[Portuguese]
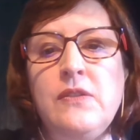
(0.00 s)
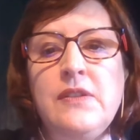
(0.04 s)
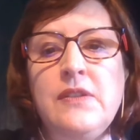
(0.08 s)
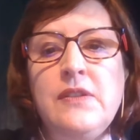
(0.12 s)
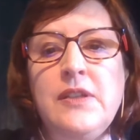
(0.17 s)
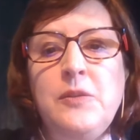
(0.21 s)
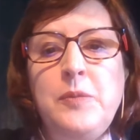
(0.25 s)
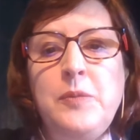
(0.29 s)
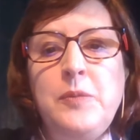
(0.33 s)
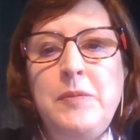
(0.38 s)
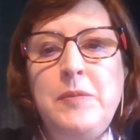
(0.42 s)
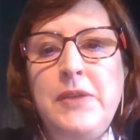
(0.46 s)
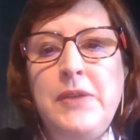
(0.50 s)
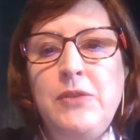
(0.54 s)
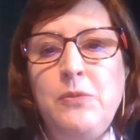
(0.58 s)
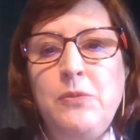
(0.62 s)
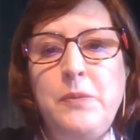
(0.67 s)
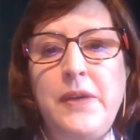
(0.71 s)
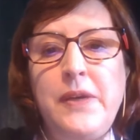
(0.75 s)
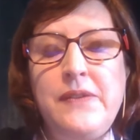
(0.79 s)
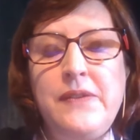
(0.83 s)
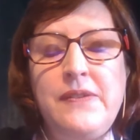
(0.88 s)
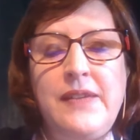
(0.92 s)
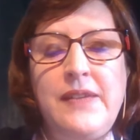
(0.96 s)
Então, para mim, não
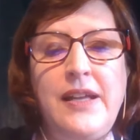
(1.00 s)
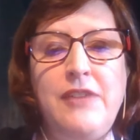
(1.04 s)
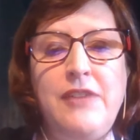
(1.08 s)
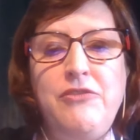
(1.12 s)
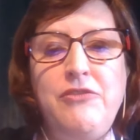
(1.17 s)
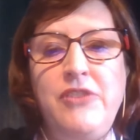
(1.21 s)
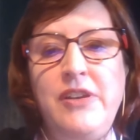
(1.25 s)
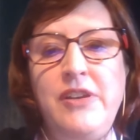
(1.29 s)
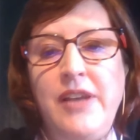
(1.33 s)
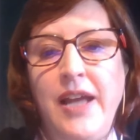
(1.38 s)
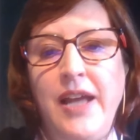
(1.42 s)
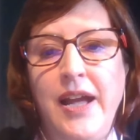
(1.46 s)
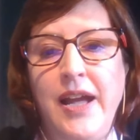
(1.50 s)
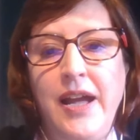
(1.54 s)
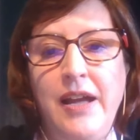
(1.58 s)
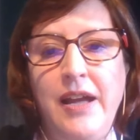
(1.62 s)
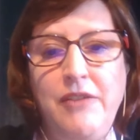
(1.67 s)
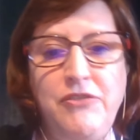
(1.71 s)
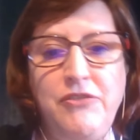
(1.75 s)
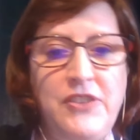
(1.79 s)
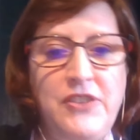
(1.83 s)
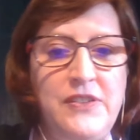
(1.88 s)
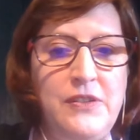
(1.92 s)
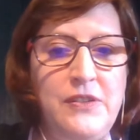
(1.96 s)
bastava ir
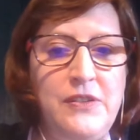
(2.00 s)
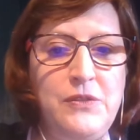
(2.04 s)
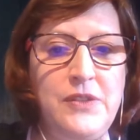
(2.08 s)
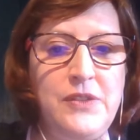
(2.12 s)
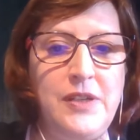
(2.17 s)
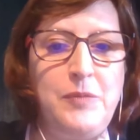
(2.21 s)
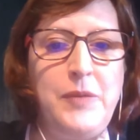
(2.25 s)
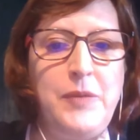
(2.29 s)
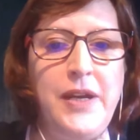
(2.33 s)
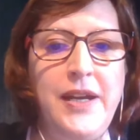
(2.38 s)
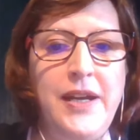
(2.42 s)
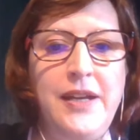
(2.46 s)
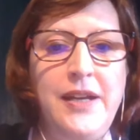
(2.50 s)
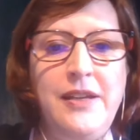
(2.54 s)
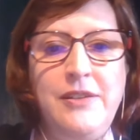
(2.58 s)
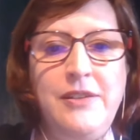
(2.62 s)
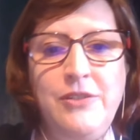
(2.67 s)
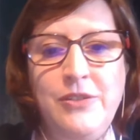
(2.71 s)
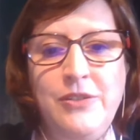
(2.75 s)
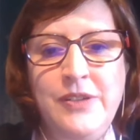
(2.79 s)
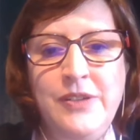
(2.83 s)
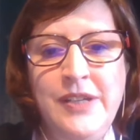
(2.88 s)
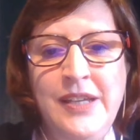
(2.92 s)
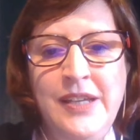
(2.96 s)
lá fazer um
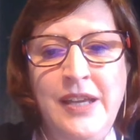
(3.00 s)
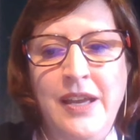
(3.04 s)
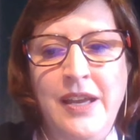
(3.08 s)
trabalho